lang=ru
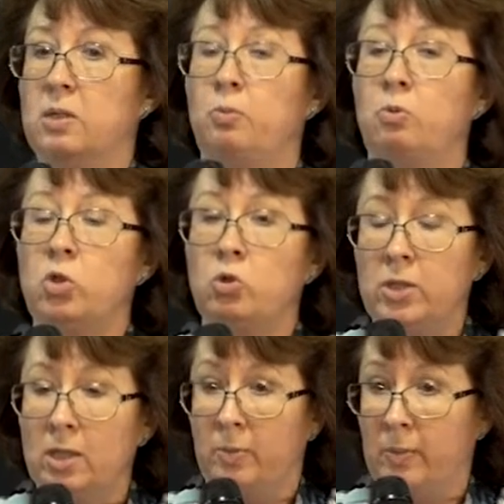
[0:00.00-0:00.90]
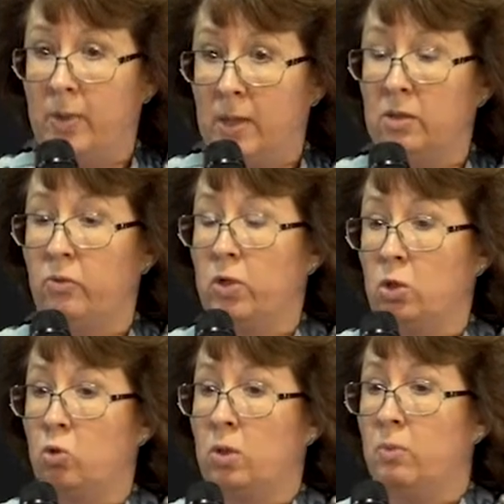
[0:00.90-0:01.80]
с помощью тех препаратов,
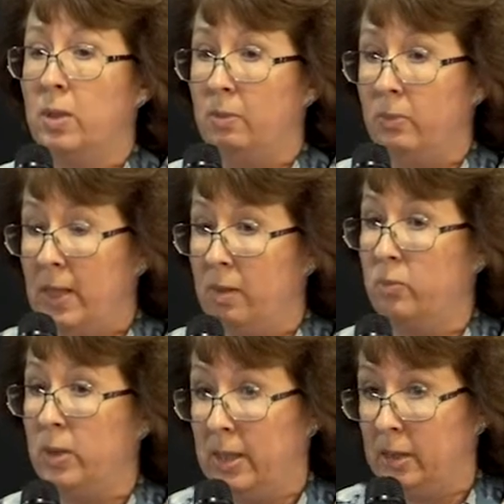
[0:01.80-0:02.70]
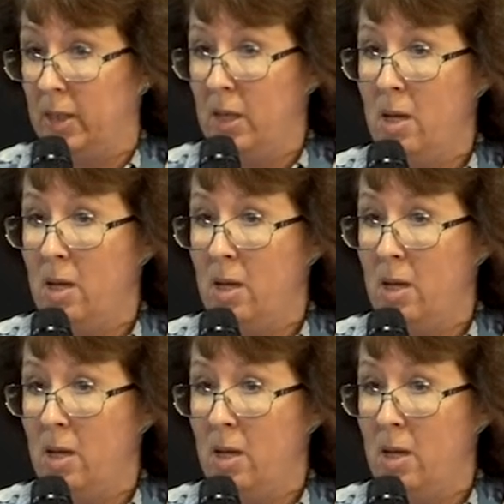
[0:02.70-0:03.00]
которые мы имеем, нет.